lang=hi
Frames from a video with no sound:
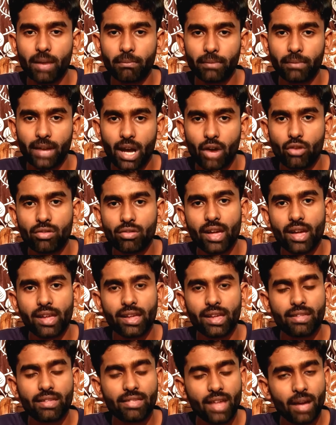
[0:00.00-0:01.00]
आप गाँव
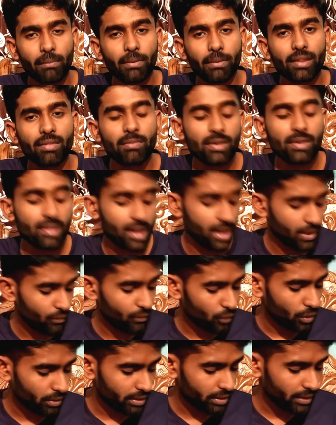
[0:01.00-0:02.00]
जाइए जहाँ पर भी जाइए
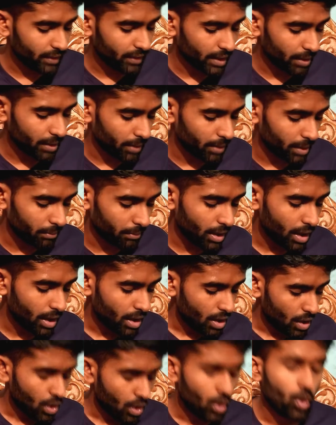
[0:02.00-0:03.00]
4G इधर अवेलेबल
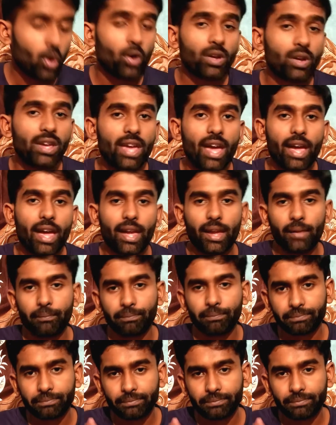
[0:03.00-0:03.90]
हो गया है